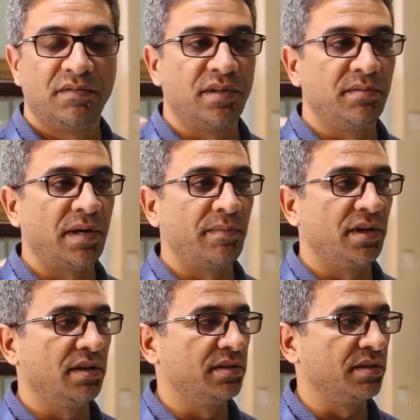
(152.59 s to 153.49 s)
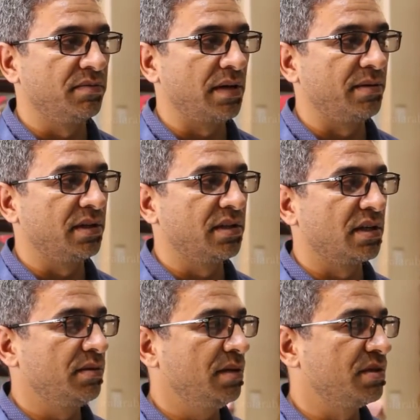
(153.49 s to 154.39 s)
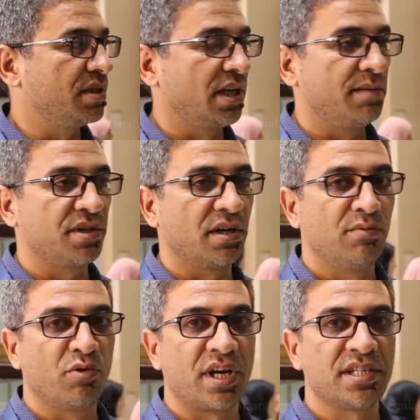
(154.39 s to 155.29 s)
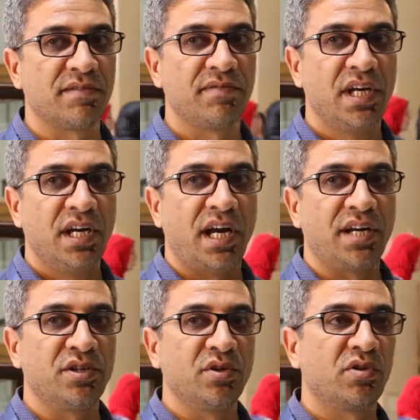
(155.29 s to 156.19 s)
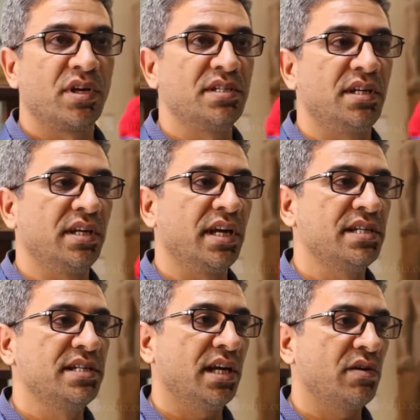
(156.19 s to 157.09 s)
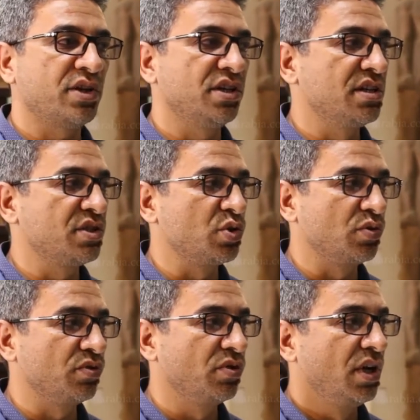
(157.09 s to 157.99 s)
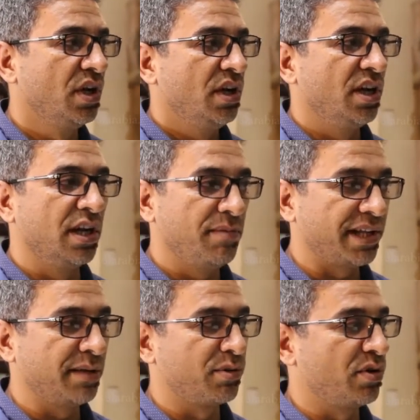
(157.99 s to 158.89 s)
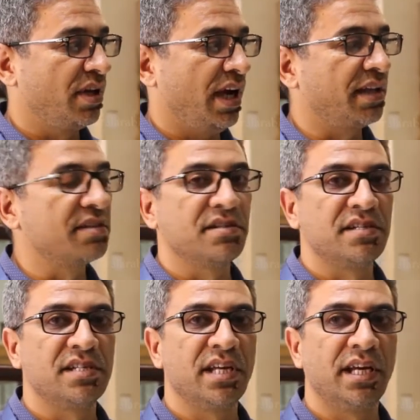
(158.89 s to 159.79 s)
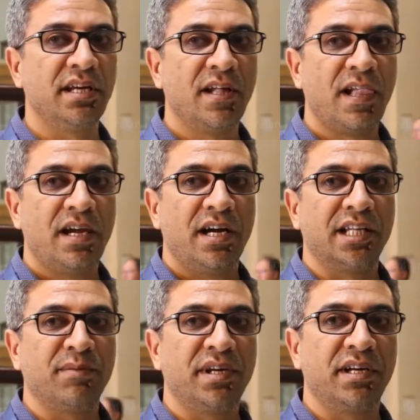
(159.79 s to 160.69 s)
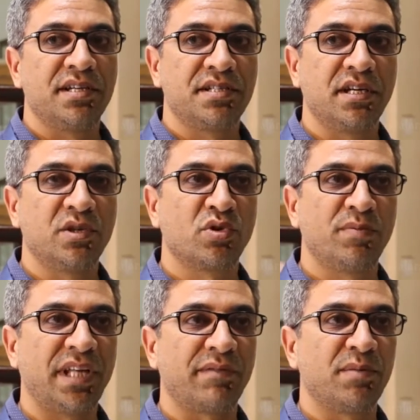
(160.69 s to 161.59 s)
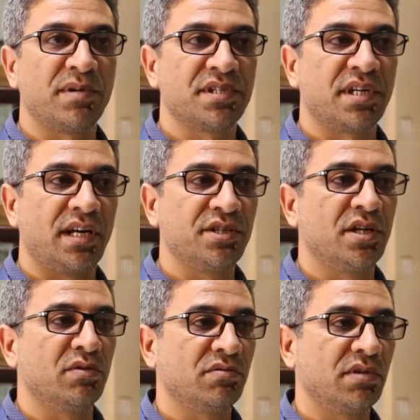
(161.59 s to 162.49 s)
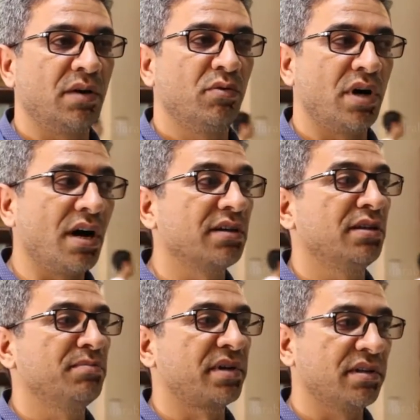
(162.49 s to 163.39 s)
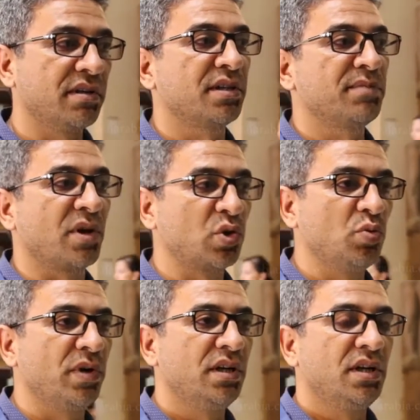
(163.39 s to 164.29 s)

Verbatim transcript: في معمل في معمل الترميم اشتغلنا بشكل مكثف عشان يخرج هذا الانجاز يعني وعشان الناس تشوفه لان انا بعتبره والله حدث استثنائي اتمنى الناس تيجي تزور المتحف المصري علشان او اقدم برديات مكتوبه